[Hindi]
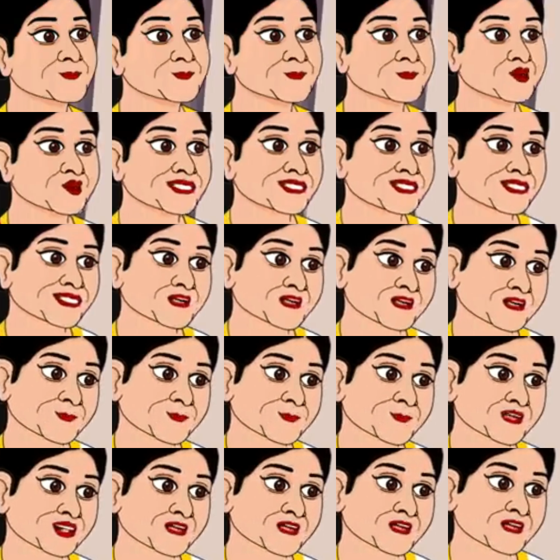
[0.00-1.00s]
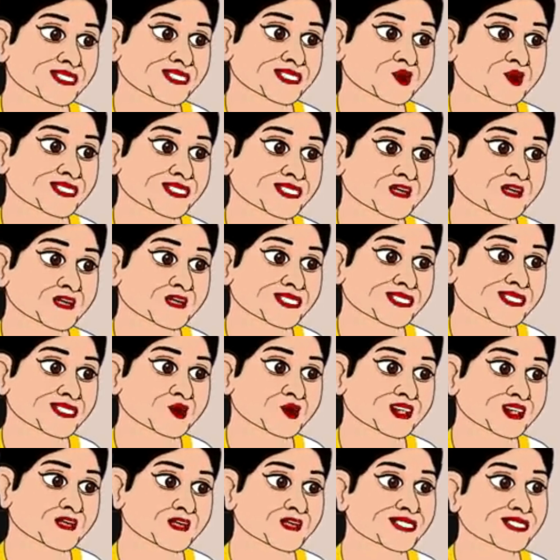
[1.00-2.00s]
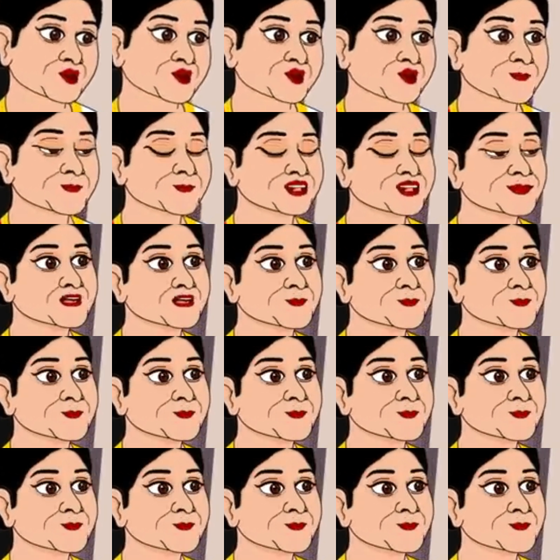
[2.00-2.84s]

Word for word: अब शीतल को इस घर में रखने से क्या होगा